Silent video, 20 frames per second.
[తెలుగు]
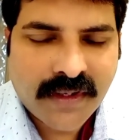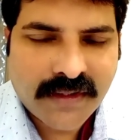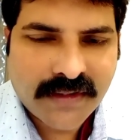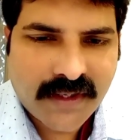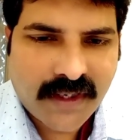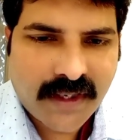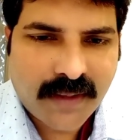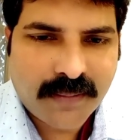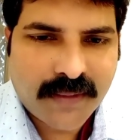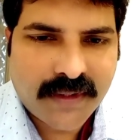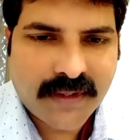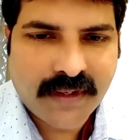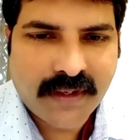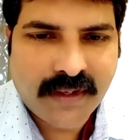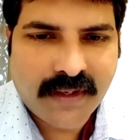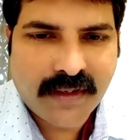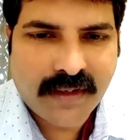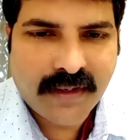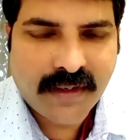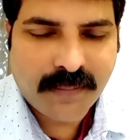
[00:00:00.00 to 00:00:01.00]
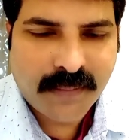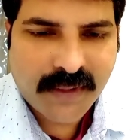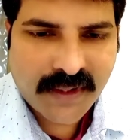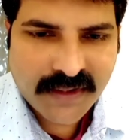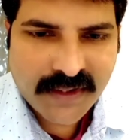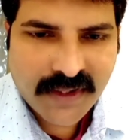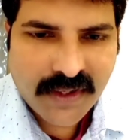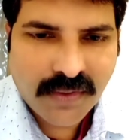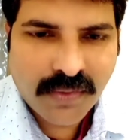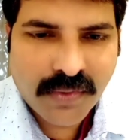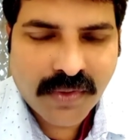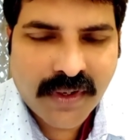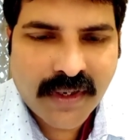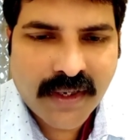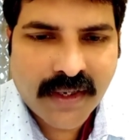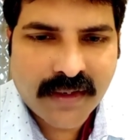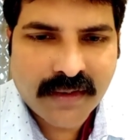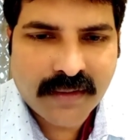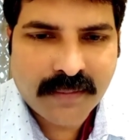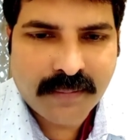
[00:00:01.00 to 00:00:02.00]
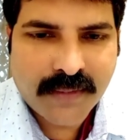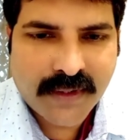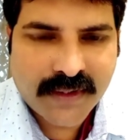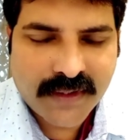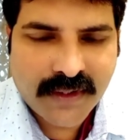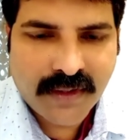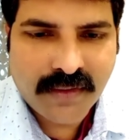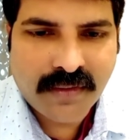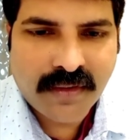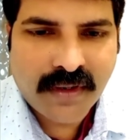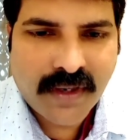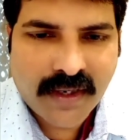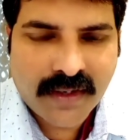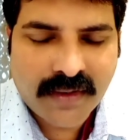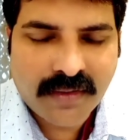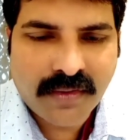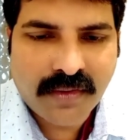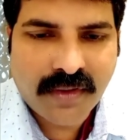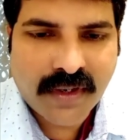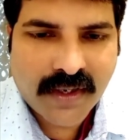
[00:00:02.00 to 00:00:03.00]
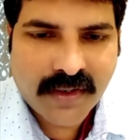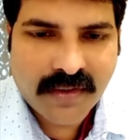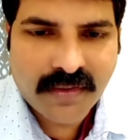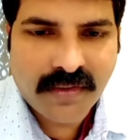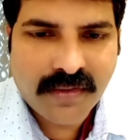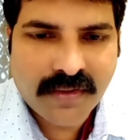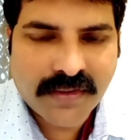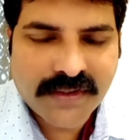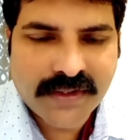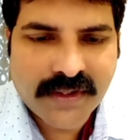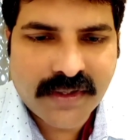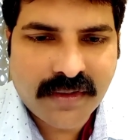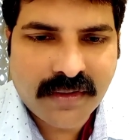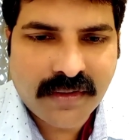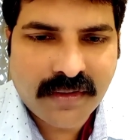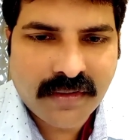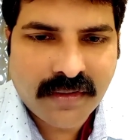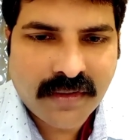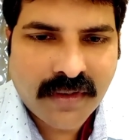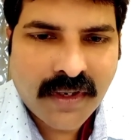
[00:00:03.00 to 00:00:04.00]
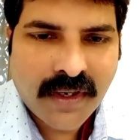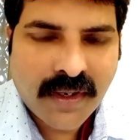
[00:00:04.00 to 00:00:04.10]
చాలామంది మన తెలుగు వాళ్ళే మన తెలుగు వాళ్ళు అన్న వాళ్ళు అక్క వాళ్ళు చెల్లెళ్ళు